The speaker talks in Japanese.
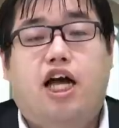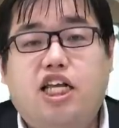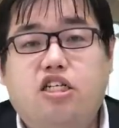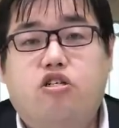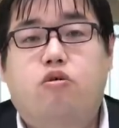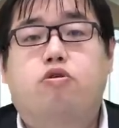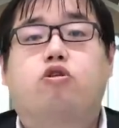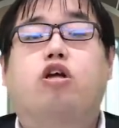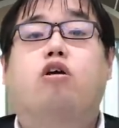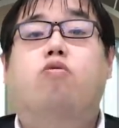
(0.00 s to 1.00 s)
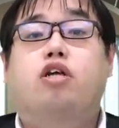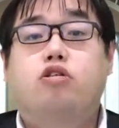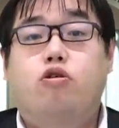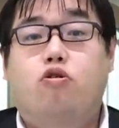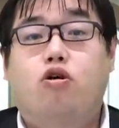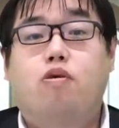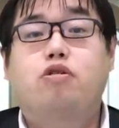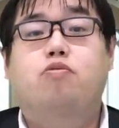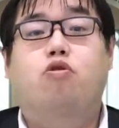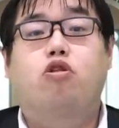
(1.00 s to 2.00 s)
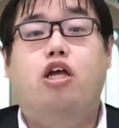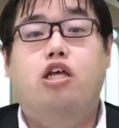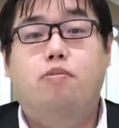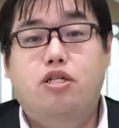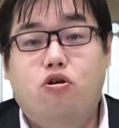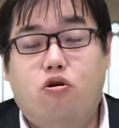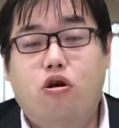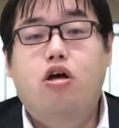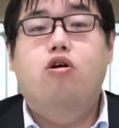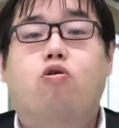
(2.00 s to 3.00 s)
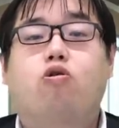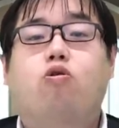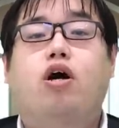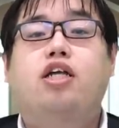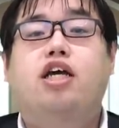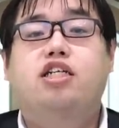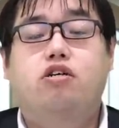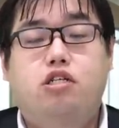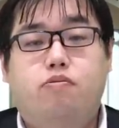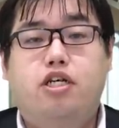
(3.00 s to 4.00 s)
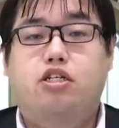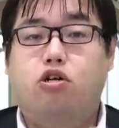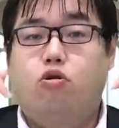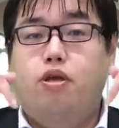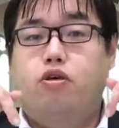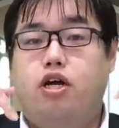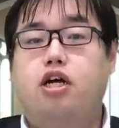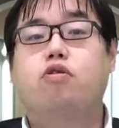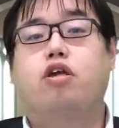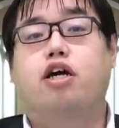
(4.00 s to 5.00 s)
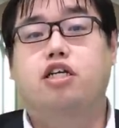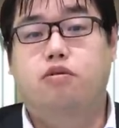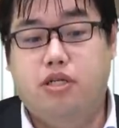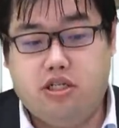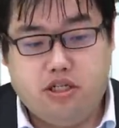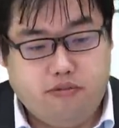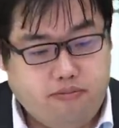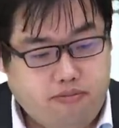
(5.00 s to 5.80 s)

武田塾教務長の中森ですそれでは今回も質問に答えていきましょうこの動画に対しての質問は下のコメント欄からお願いします